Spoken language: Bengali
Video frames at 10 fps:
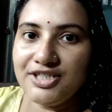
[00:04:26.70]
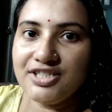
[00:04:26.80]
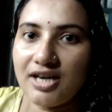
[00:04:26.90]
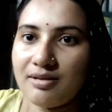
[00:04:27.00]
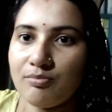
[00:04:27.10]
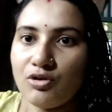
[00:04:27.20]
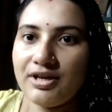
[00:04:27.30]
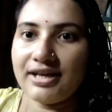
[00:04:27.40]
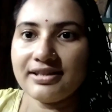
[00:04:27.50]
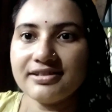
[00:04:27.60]
বৃষ্টি আরম্ভ
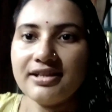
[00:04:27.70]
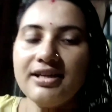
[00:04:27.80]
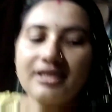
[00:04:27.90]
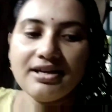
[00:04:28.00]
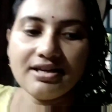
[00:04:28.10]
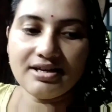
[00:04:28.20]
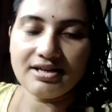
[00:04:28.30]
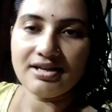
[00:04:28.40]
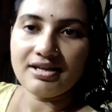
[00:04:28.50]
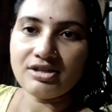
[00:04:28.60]
হয়ে গেছে
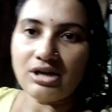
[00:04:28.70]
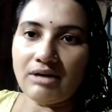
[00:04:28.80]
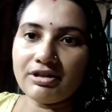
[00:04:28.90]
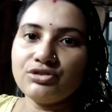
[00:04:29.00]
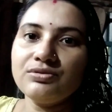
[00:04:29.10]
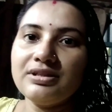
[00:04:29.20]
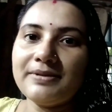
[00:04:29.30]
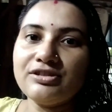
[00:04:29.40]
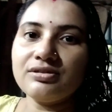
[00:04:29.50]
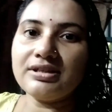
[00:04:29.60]
আওয়াজ শুনতে
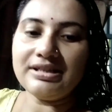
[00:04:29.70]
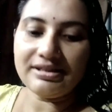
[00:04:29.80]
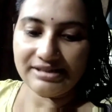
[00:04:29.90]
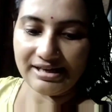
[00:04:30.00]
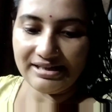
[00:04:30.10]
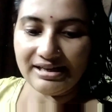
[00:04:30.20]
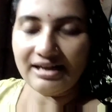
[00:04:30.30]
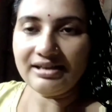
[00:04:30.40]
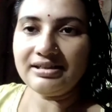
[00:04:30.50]
পাচ্ছ কি না জানি না